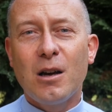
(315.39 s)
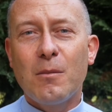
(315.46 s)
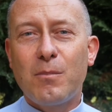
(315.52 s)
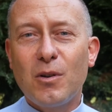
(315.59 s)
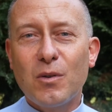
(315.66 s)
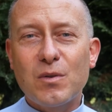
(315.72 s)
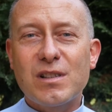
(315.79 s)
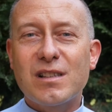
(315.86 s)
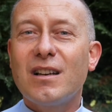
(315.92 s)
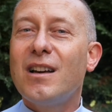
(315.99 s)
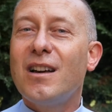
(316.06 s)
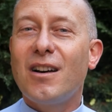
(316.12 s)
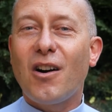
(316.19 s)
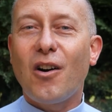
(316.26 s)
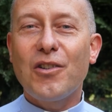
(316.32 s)
plus
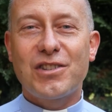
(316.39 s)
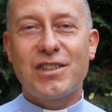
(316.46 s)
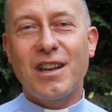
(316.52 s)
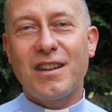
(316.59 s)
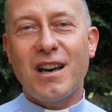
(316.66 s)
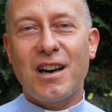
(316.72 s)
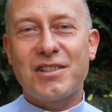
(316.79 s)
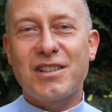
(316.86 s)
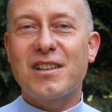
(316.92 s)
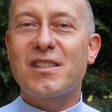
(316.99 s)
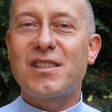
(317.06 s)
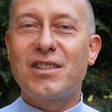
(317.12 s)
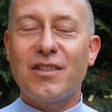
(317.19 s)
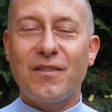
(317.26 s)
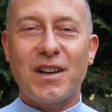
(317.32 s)
Ojcze nasz,
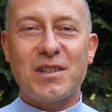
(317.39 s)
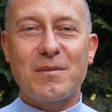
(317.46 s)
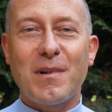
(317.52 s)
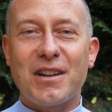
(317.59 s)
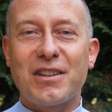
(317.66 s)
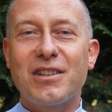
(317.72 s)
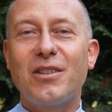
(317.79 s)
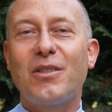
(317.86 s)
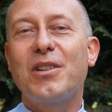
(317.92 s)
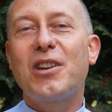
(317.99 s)
zdrowaś Maryjo